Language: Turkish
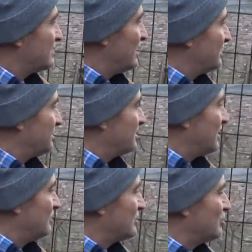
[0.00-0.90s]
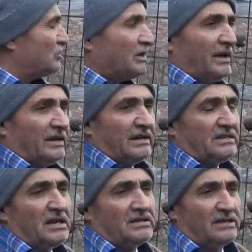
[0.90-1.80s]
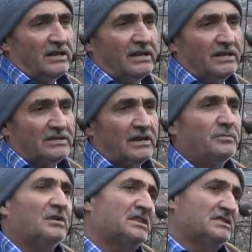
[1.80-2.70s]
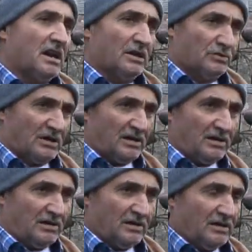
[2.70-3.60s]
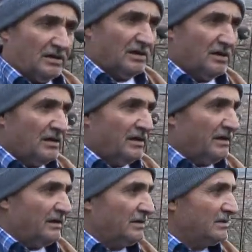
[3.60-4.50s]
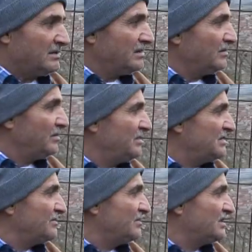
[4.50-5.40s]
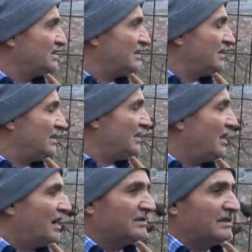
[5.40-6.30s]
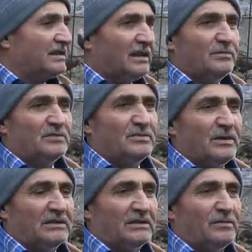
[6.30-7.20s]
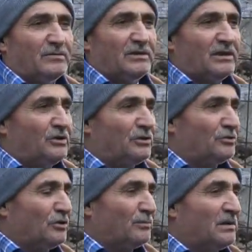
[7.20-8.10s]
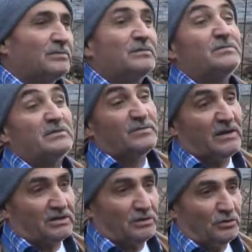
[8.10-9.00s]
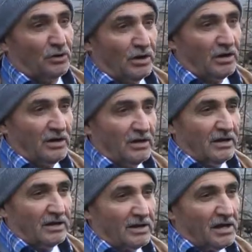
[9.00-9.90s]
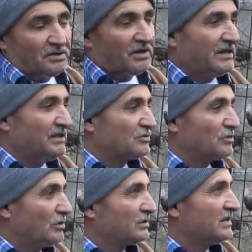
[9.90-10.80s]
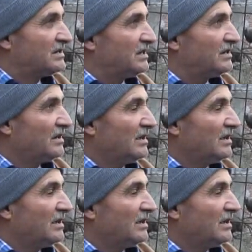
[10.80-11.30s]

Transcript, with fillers: satışlarımız bu sene geçen seneye nazaran biraz daha güzel. Ee, şimdi bizimkisi artık kendimizi met etmemize gerek yok, malımız bizi met ediyor. Kandıra hindisi olduğu için.